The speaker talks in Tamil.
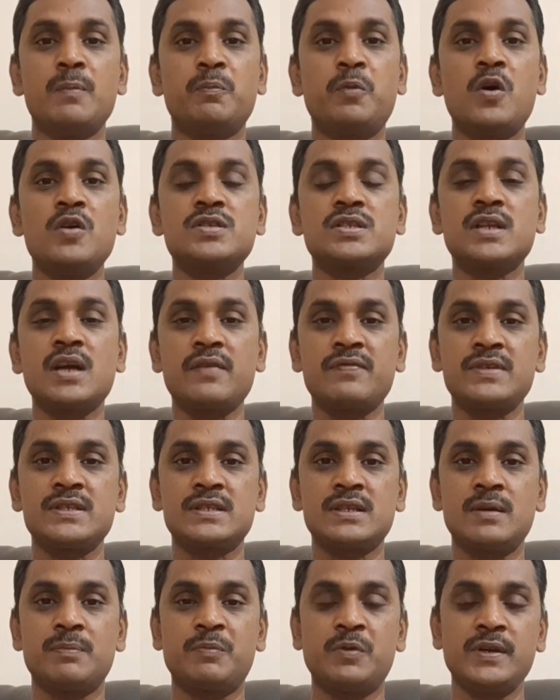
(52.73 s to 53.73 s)
போஸ்ட்
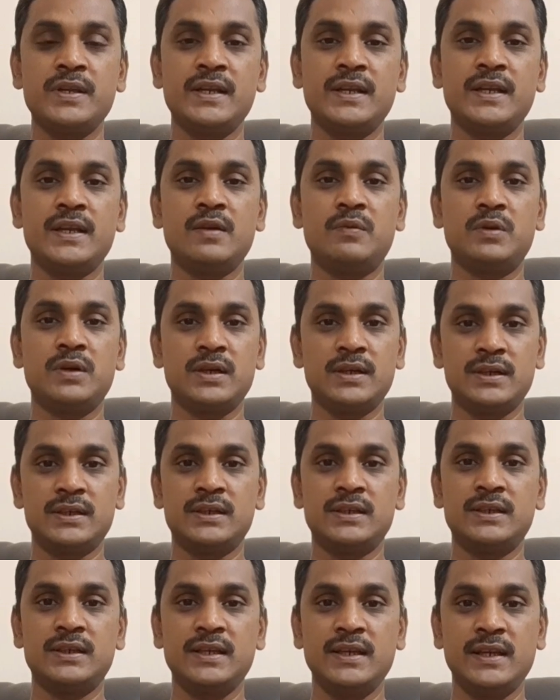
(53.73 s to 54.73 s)
ஆஃபீஸில் போய் நீங்கள் உங்கள்
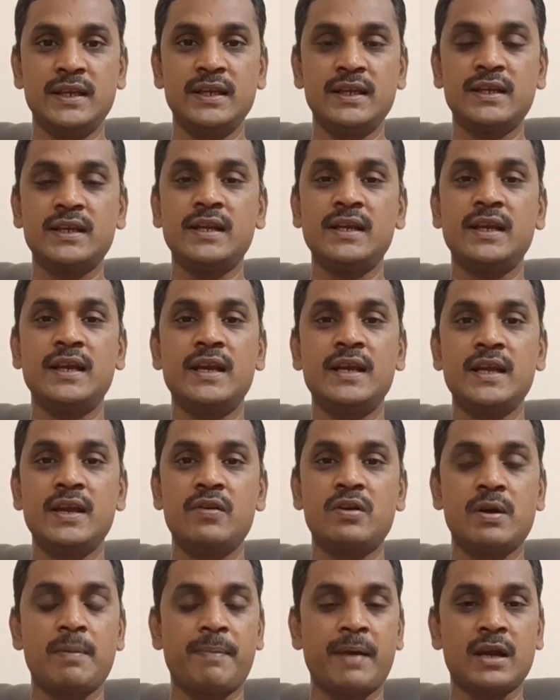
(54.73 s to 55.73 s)
நீங்கள் இருக்கிற
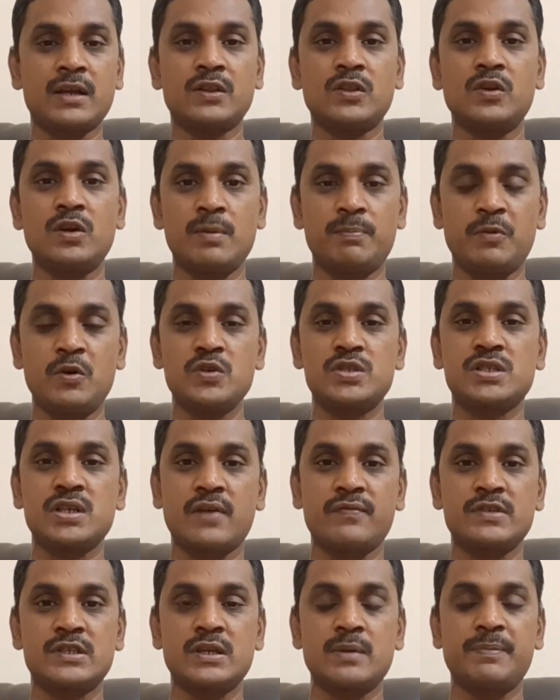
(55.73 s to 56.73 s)
ஏரியாவுக்கு பக்கத்தில் உள்ள போஸ்ட்
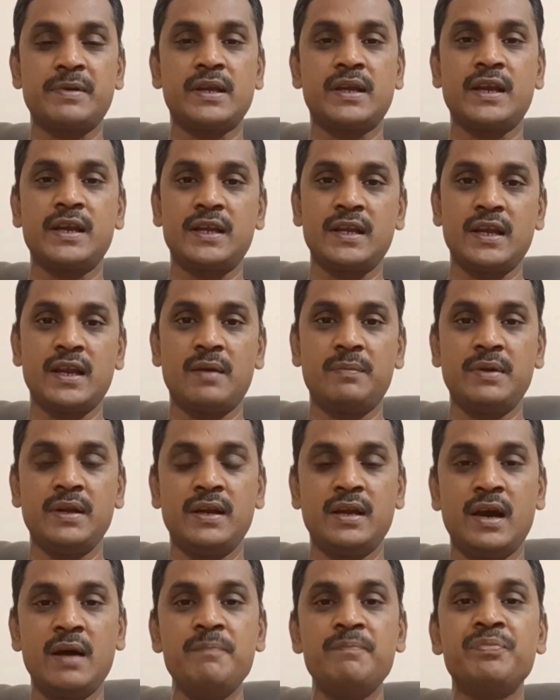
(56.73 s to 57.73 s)
ஆஃபீஸில் போய் கேட்டிங்க
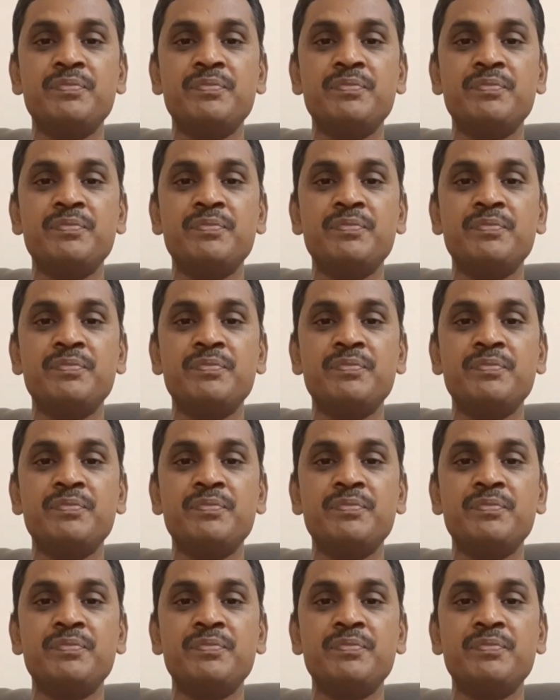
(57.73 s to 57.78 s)
அப்படின்னா